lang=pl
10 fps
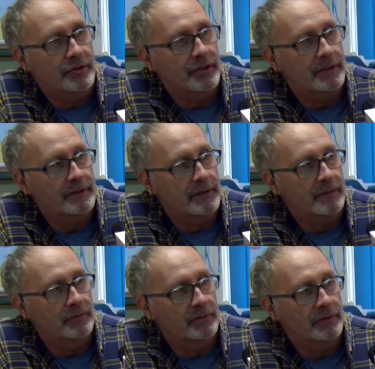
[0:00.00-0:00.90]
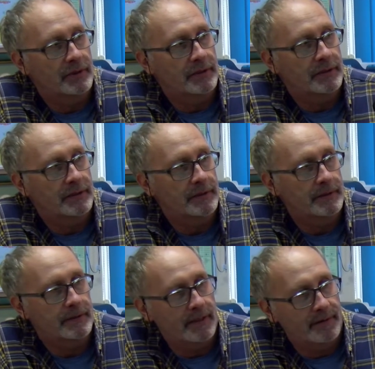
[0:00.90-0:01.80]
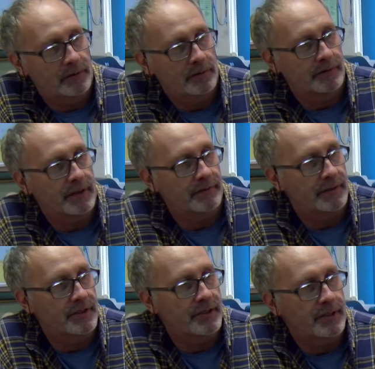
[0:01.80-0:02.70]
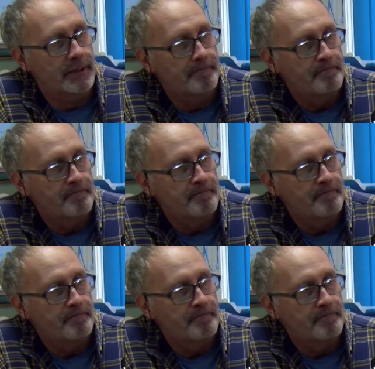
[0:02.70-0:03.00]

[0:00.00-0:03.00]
że nie było tych testów na wyjście.